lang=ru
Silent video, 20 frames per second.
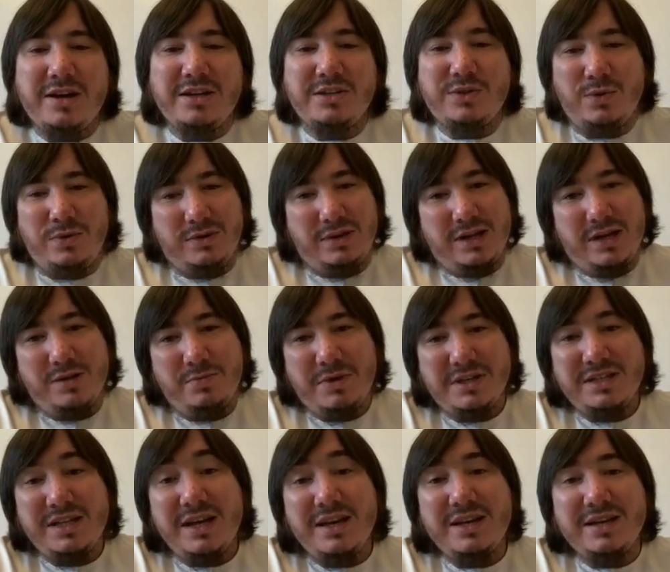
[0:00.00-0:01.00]
Расул Аллах.
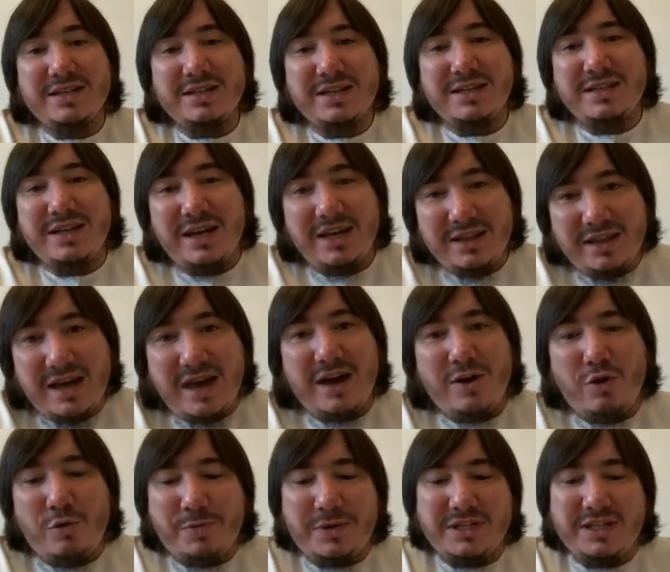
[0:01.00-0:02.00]
Посланники сказали, да,
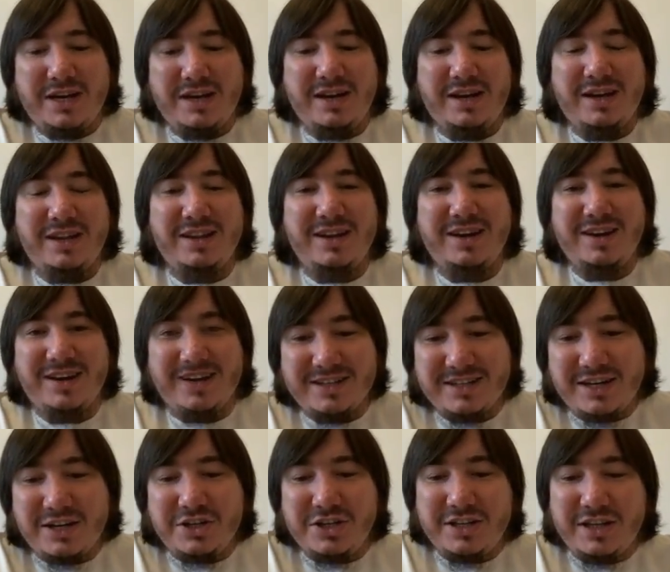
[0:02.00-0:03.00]
о посланник Аллаха,
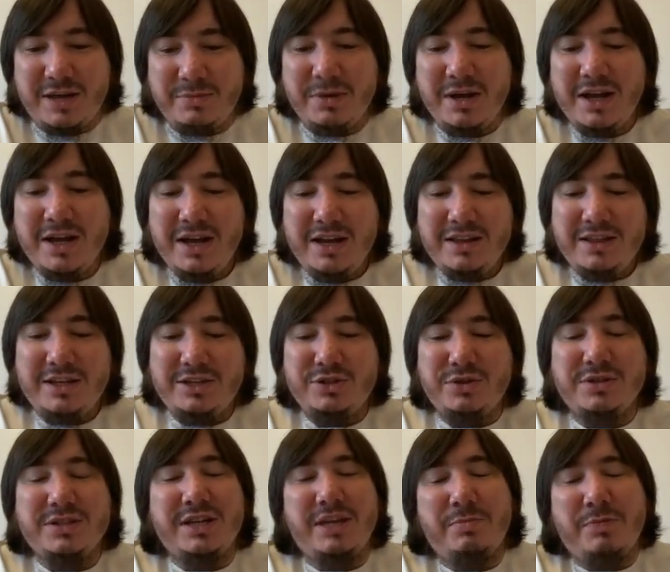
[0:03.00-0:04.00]
расскажи нам, на
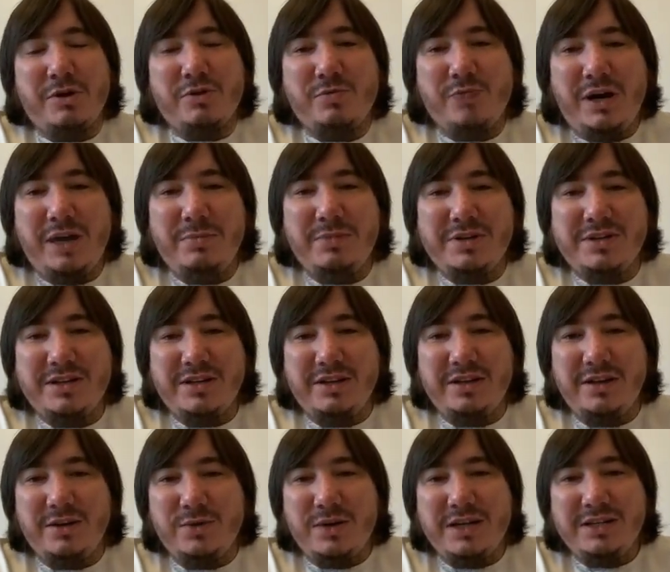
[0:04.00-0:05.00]
что сказал пророк Мухаммад,
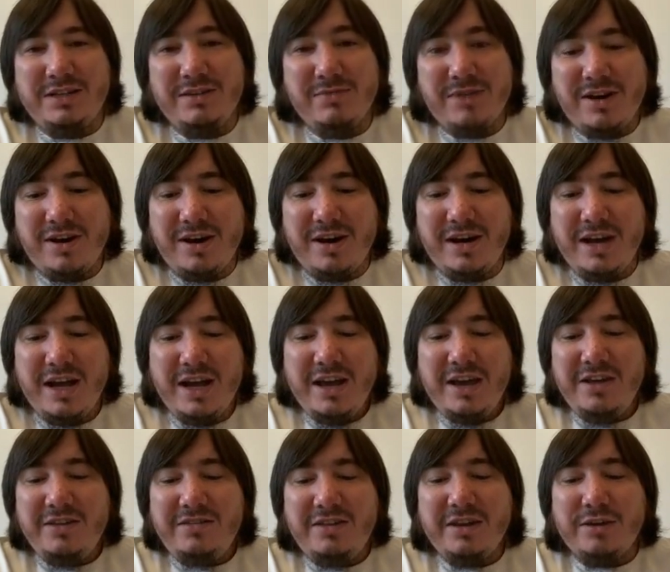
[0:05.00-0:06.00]
саллаллаху алейсим, кал,
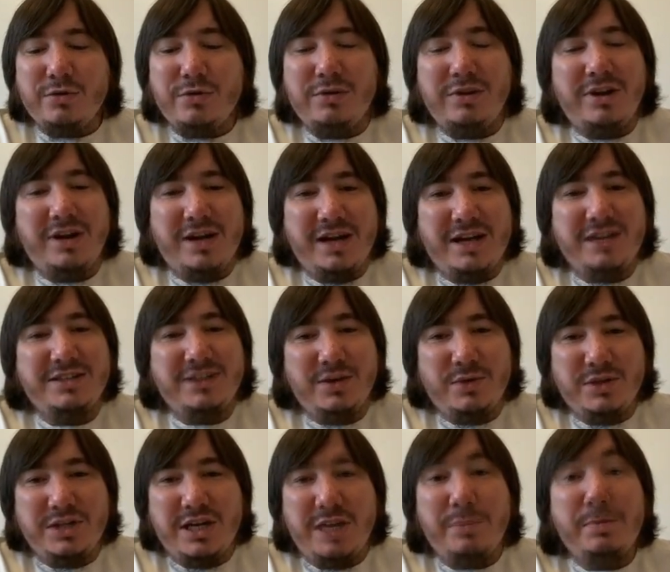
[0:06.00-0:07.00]
зикру Аллахи азза
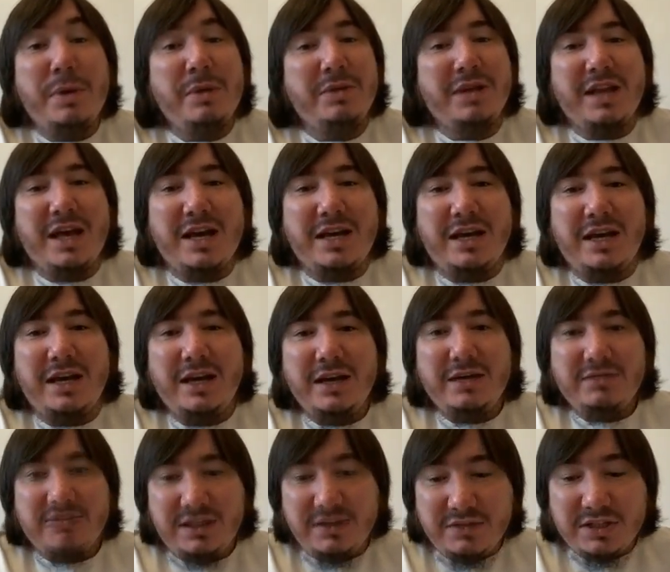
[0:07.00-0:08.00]
ваджаль, поминание
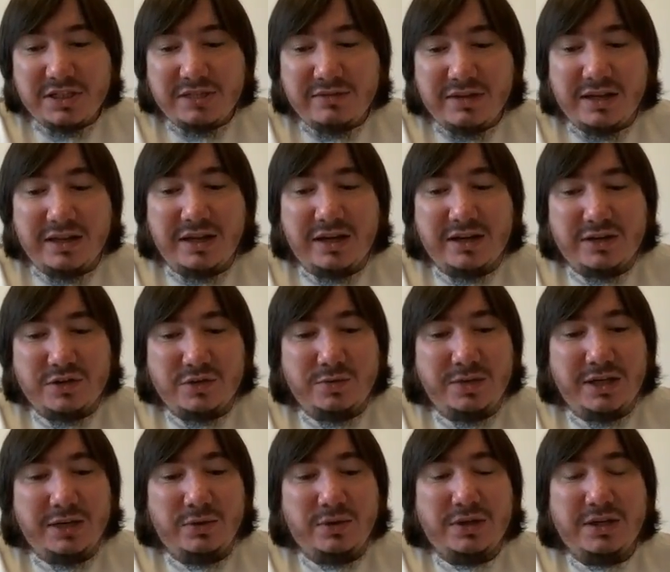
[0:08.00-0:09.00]
Всевышнего Аллаха
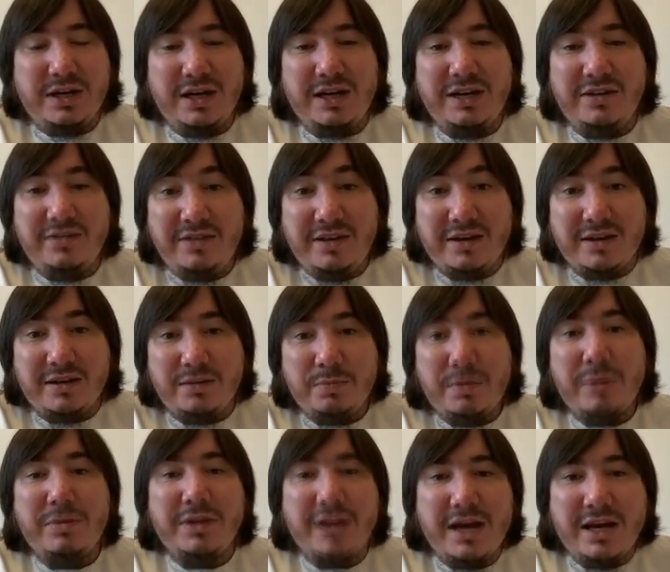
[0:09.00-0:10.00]
субхану ва зикр,
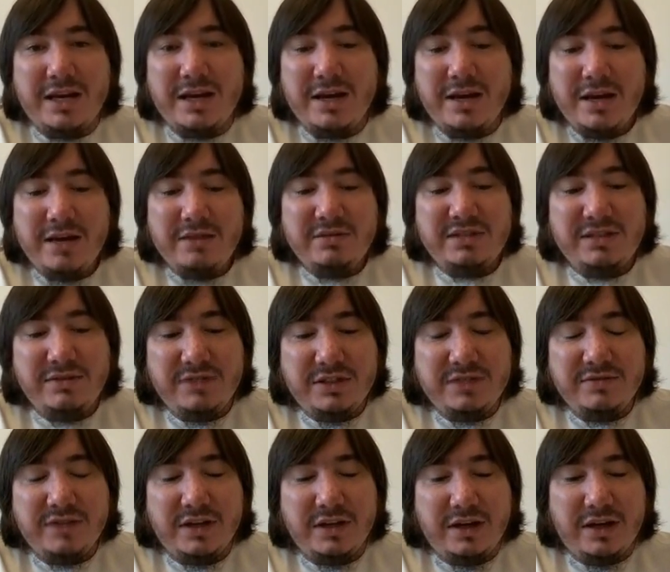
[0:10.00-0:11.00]
поминание
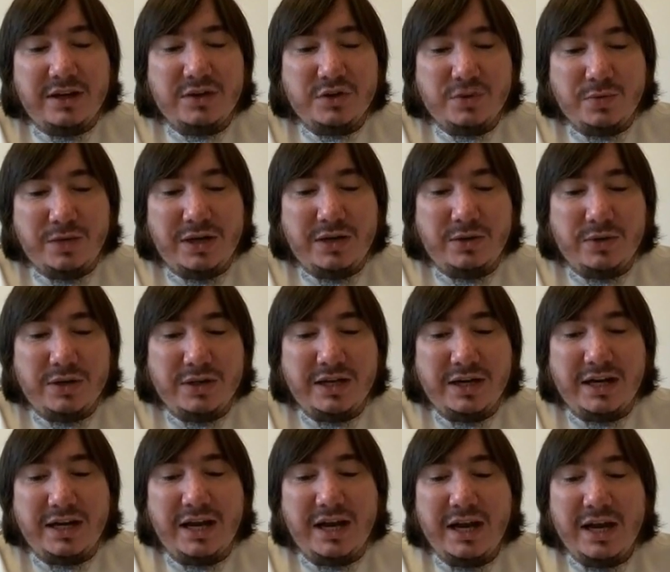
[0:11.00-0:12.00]
Всевышнего Аллаха субхану ва
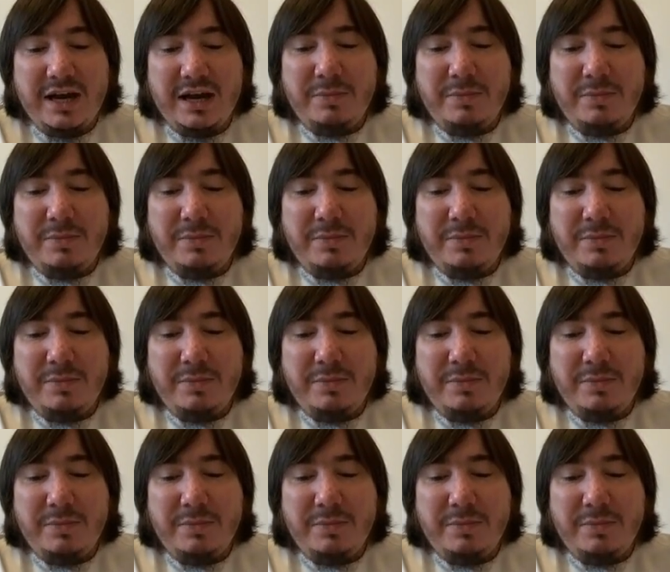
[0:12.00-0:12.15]
та'аля.